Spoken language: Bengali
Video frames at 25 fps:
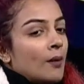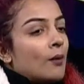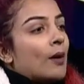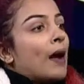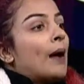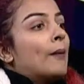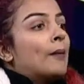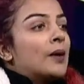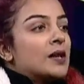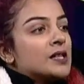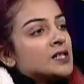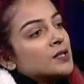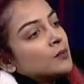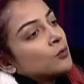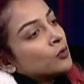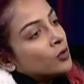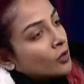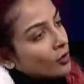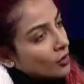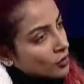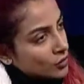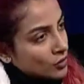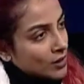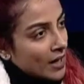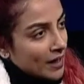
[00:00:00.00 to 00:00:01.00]
এবং আমার
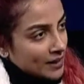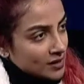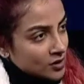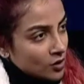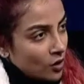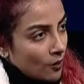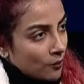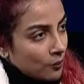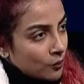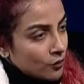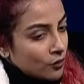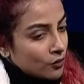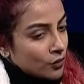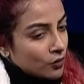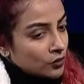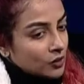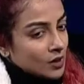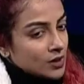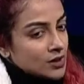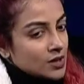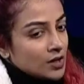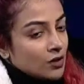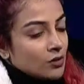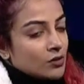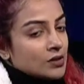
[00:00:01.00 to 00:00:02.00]
জীবনের আসলে একটা
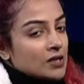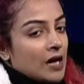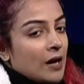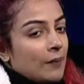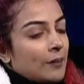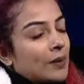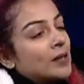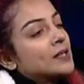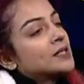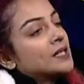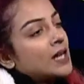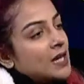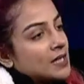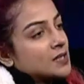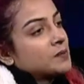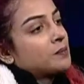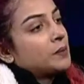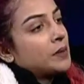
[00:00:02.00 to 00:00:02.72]
অপূর্ণতা ছিল যে আমার যে